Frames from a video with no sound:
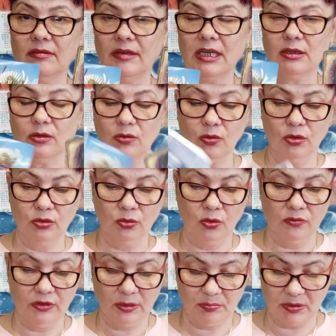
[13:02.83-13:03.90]
говорят о
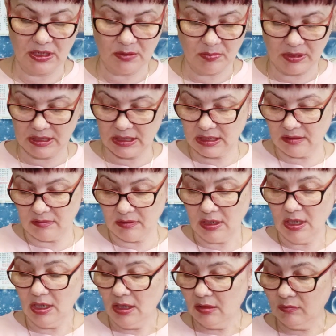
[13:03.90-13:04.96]
новых перспективах.
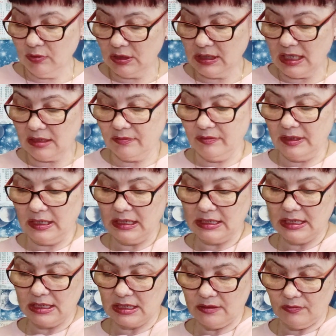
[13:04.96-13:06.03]
Вот так
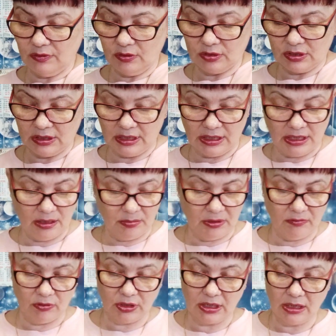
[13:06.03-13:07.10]
выглядит звездное
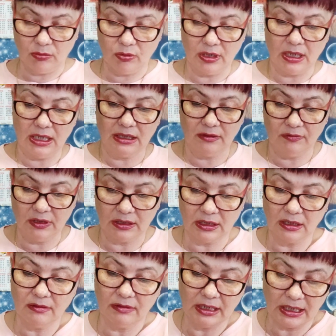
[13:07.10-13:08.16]
небо. И вот такой
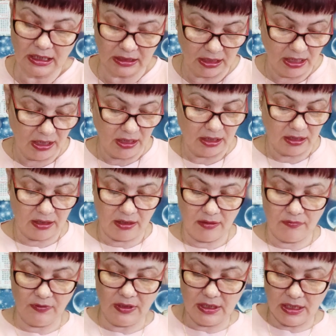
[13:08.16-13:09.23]
ответ говорят
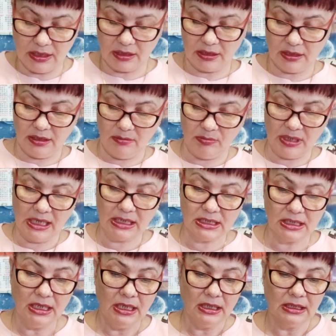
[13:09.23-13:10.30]
э, Венера и
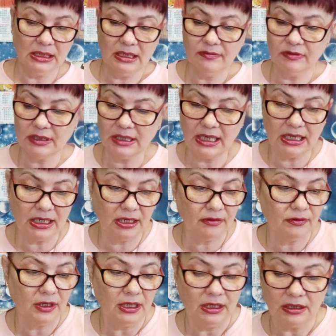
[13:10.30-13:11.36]
Марс для
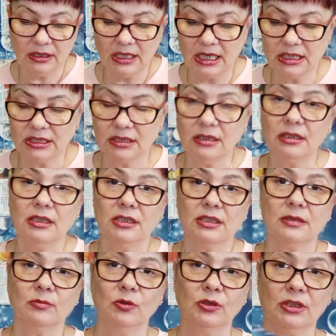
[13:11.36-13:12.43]
водолеев. Дальше
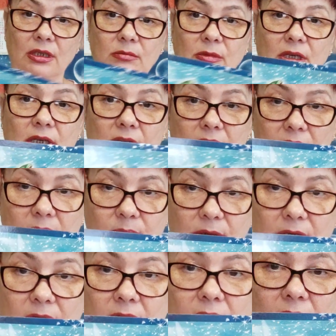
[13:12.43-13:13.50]
смотрим
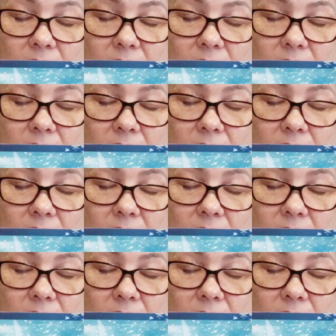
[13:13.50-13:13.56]
рыбы.